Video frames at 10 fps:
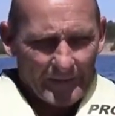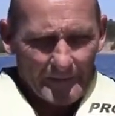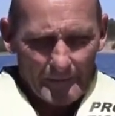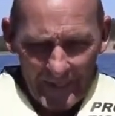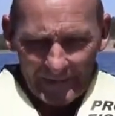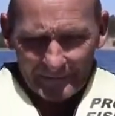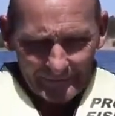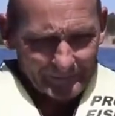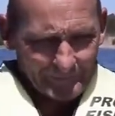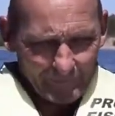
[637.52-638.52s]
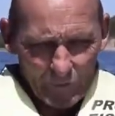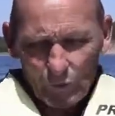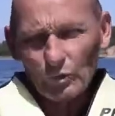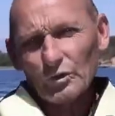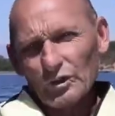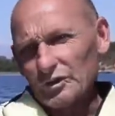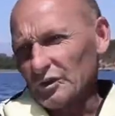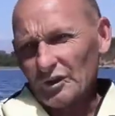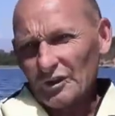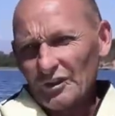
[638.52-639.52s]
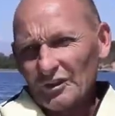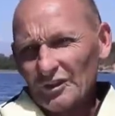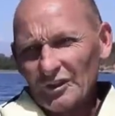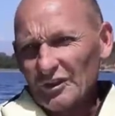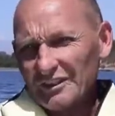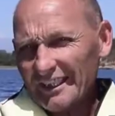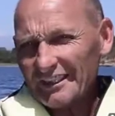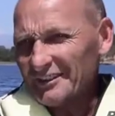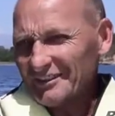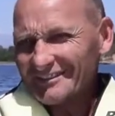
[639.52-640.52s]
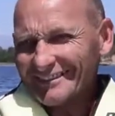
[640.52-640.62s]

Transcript: Bien, ocurrió todo lo contrario.